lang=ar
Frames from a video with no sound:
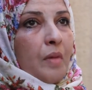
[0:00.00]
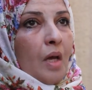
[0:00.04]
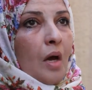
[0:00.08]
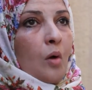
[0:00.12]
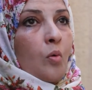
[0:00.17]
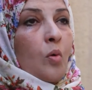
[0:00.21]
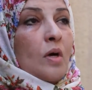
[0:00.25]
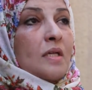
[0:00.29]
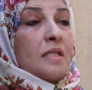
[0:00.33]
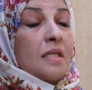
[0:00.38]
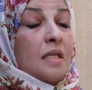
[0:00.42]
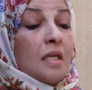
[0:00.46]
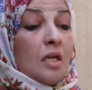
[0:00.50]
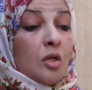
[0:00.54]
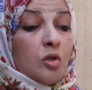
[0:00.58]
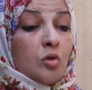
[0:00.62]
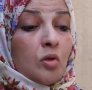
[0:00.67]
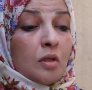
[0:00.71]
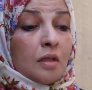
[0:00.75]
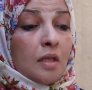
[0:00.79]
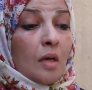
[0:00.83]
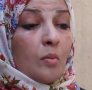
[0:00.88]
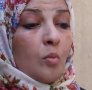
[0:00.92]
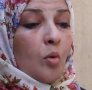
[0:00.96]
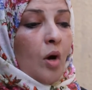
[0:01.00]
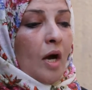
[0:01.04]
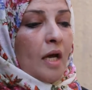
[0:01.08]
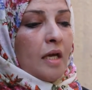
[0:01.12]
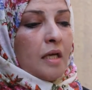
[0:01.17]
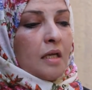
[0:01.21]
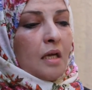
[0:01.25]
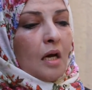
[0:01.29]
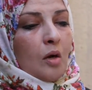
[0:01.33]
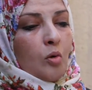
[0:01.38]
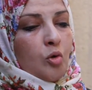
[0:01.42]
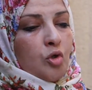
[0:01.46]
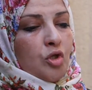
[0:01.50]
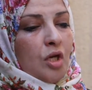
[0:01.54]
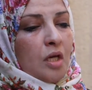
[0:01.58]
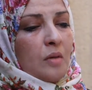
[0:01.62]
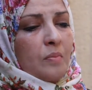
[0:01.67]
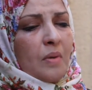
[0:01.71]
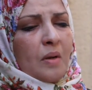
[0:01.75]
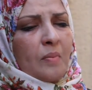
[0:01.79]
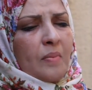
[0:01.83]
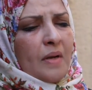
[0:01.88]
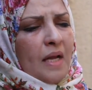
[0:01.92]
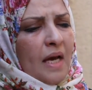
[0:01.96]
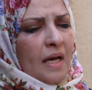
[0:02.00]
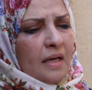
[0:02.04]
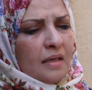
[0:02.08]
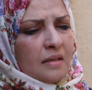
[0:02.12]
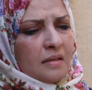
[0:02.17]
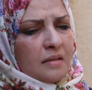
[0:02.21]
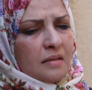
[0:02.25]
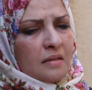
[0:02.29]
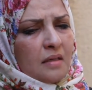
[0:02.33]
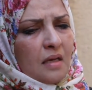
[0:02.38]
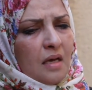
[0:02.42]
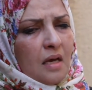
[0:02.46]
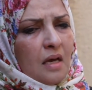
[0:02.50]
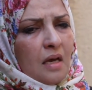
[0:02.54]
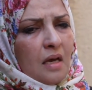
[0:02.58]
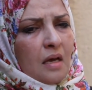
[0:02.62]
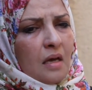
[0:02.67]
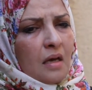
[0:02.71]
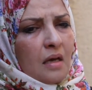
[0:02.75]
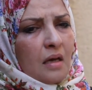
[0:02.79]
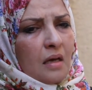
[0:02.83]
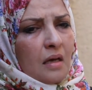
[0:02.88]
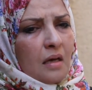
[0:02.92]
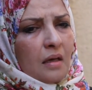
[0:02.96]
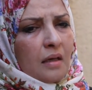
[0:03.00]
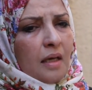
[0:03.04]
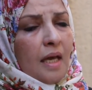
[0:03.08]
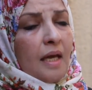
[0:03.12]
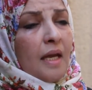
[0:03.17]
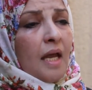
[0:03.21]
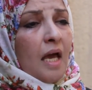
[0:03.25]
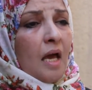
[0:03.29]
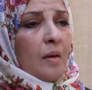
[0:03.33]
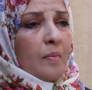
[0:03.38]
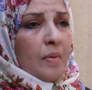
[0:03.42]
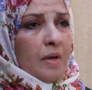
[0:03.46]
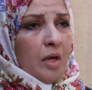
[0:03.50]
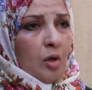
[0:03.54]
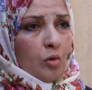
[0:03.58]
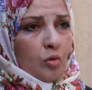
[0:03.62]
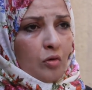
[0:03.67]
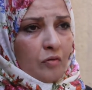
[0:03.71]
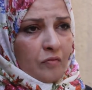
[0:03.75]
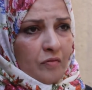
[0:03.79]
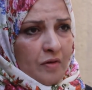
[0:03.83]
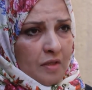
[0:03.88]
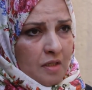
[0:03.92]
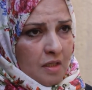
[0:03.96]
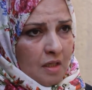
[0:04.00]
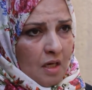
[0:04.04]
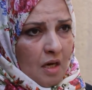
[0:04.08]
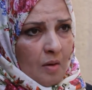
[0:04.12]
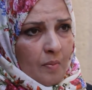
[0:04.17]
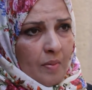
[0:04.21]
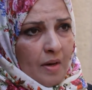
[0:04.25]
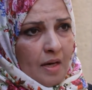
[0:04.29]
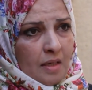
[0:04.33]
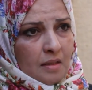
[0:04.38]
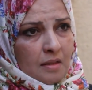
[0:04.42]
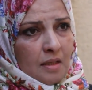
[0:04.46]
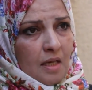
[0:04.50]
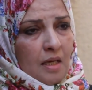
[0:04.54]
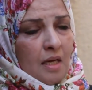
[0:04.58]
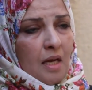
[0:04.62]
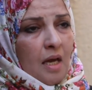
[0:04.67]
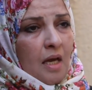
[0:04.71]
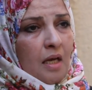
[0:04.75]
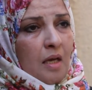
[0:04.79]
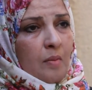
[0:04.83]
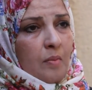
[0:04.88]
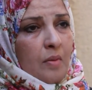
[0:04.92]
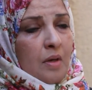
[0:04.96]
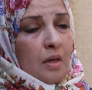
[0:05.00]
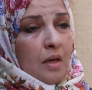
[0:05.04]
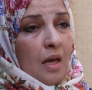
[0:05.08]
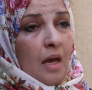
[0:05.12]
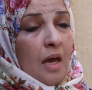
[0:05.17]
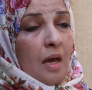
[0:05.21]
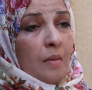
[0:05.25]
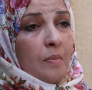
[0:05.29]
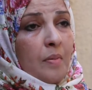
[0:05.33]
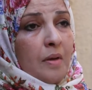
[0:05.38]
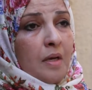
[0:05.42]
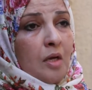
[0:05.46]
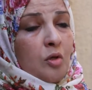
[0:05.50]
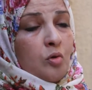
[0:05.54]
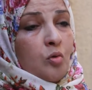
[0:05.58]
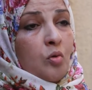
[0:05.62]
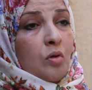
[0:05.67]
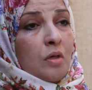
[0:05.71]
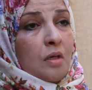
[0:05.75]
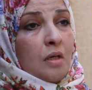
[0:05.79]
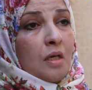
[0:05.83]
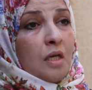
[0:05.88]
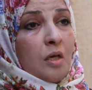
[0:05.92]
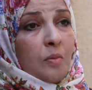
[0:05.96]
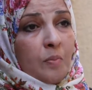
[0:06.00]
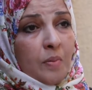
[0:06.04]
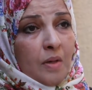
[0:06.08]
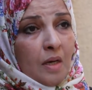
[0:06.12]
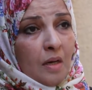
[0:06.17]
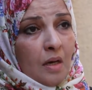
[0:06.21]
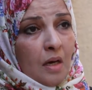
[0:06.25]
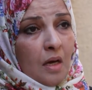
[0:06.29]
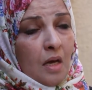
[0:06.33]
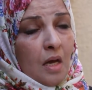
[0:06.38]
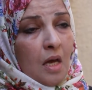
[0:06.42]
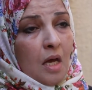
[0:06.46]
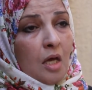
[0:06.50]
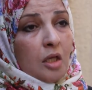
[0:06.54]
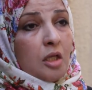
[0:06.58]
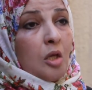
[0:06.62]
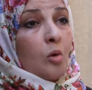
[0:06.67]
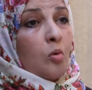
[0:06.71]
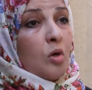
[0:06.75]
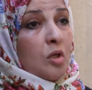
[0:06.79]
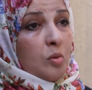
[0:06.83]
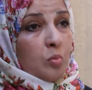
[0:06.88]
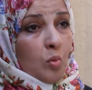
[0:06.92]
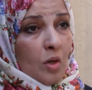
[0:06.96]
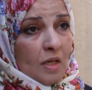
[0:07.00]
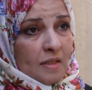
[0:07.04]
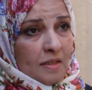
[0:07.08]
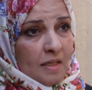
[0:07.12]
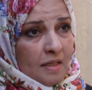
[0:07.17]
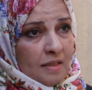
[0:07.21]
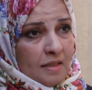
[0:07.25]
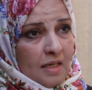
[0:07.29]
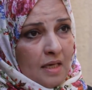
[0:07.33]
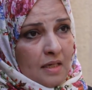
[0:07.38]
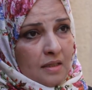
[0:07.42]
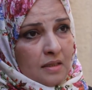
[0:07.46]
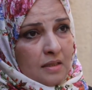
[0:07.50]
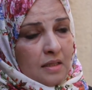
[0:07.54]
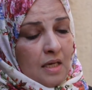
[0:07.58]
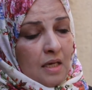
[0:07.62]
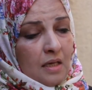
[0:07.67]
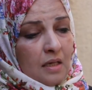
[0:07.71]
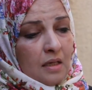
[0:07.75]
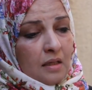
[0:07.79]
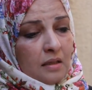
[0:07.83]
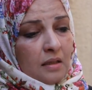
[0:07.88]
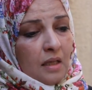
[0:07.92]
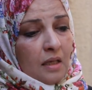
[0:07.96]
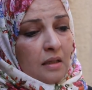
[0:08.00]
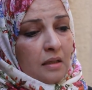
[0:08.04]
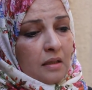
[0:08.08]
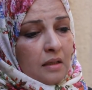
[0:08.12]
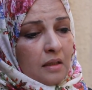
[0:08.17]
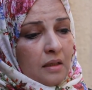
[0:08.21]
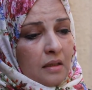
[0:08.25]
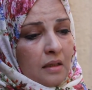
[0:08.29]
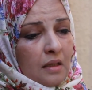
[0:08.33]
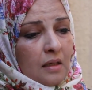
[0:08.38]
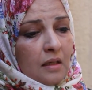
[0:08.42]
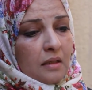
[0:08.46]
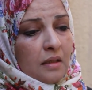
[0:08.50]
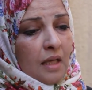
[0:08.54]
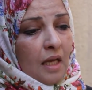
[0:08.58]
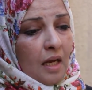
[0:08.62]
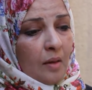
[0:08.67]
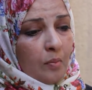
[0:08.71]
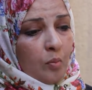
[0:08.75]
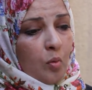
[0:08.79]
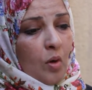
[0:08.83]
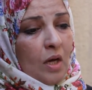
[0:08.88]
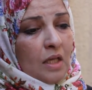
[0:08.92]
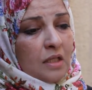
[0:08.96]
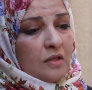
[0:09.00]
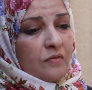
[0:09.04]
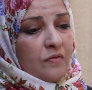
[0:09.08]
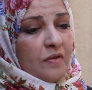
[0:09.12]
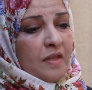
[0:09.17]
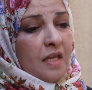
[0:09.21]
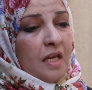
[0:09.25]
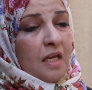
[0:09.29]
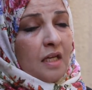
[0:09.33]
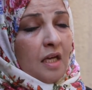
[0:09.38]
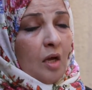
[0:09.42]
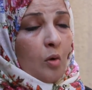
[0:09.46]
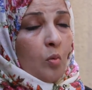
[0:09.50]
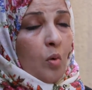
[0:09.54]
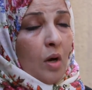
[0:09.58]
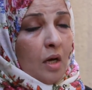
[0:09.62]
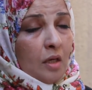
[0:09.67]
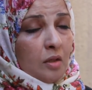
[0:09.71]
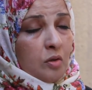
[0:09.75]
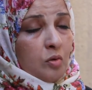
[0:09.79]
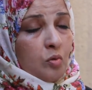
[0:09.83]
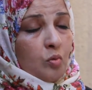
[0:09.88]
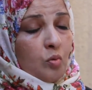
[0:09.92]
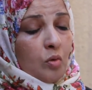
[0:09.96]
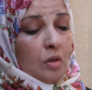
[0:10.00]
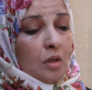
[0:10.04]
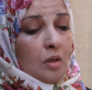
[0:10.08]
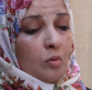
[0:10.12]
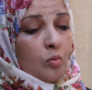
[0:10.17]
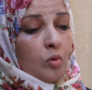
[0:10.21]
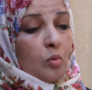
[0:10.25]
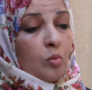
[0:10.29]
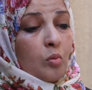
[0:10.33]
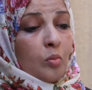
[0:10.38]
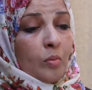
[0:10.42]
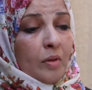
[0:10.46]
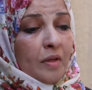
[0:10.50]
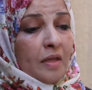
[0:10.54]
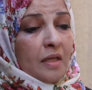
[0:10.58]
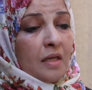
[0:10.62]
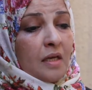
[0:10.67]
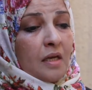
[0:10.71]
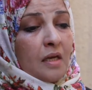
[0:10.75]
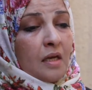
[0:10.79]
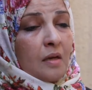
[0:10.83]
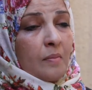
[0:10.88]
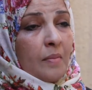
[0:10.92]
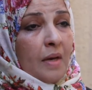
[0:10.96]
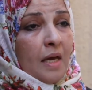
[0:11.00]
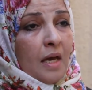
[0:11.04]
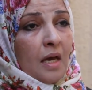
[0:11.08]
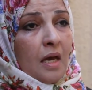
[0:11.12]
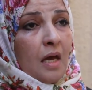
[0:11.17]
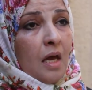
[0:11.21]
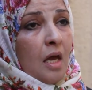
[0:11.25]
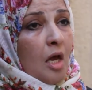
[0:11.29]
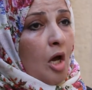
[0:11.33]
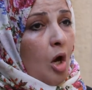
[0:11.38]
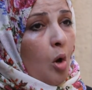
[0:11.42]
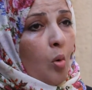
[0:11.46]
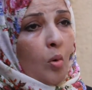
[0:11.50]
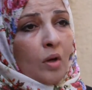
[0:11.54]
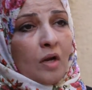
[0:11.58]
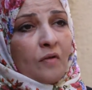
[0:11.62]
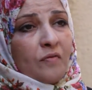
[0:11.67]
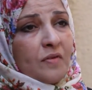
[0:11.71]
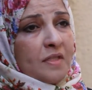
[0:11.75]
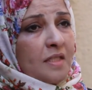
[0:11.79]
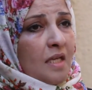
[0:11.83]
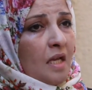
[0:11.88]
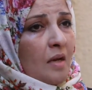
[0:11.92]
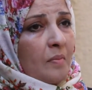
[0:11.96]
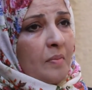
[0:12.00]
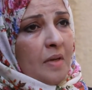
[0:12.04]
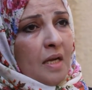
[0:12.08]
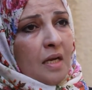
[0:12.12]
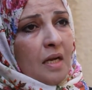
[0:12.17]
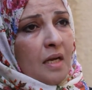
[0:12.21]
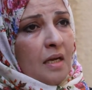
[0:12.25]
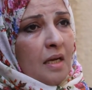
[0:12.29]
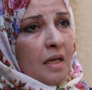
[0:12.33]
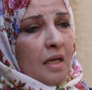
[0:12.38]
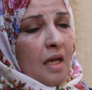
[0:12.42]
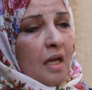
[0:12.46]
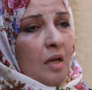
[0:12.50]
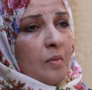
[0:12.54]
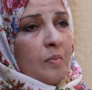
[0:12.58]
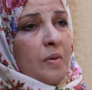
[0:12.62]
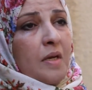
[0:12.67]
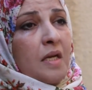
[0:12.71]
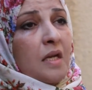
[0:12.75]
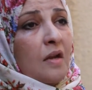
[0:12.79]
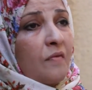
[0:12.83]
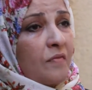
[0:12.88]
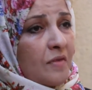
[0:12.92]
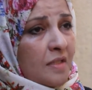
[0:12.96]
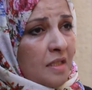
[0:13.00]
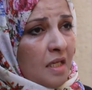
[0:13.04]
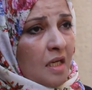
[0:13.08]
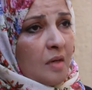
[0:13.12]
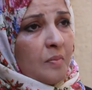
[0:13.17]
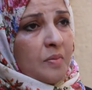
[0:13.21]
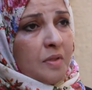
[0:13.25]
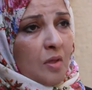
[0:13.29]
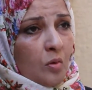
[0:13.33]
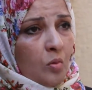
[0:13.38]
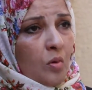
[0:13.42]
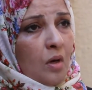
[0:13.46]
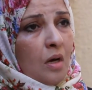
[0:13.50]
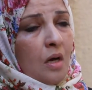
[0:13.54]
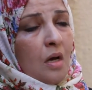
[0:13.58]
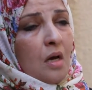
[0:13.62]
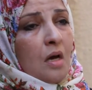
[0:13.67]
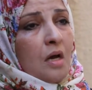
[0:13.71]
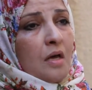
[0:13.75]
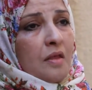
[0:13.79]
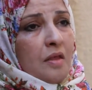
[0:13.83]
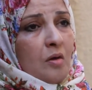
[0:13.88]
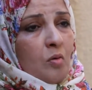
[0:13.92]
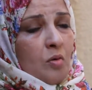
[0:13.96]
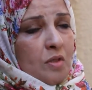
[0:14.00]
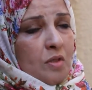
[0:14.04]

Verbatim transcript: او آه، الى سلطه معينه او شيء بل بالعكس كان حاب انه يكون في انتخابات كان حاكم ان حاب ان تكون ليبيا دوله مؤسسات يعني طلب والدي في ذلك الوقت والمنظرين اللي معاه هو نفس طلبنا نحن كليبيين نفس طلب توا ثوره